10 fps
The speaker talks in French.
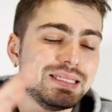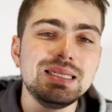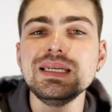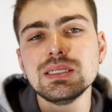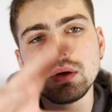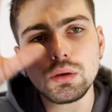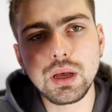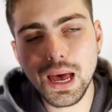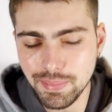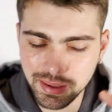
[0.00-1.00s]
10 ans
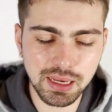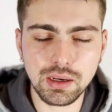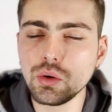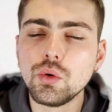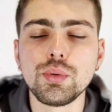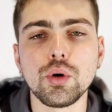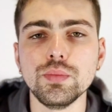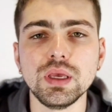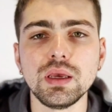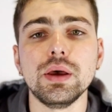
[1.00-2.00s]
après le
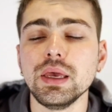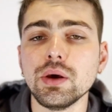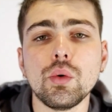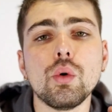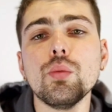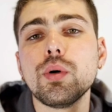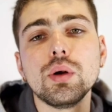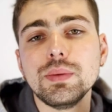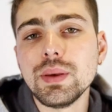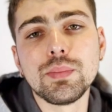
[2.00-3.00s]
premier et on
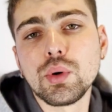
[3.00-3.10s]
reprend les mêmes